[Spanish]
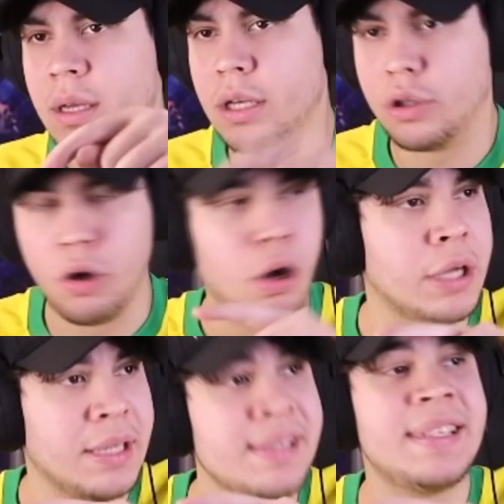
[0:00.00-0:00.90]
y todos
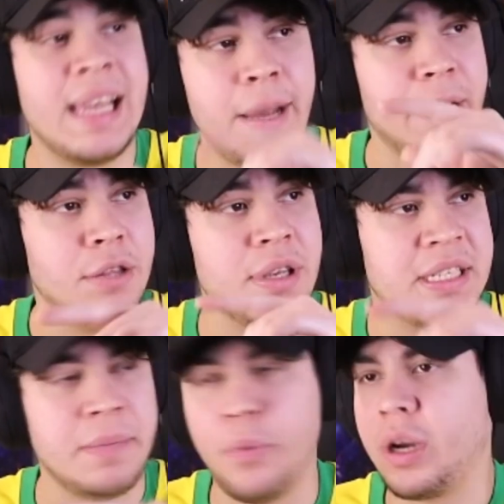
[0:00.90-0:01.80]
están celebrando
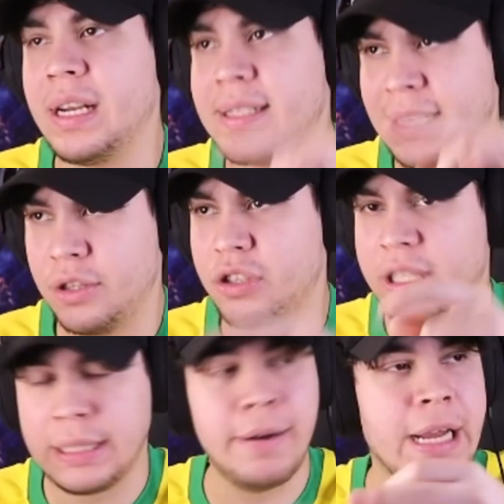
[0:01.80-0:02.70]
así porque el Santos se
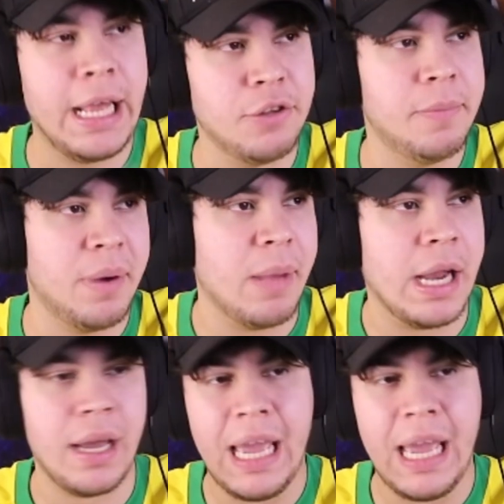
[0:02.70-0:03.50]
estaba quedando en primera.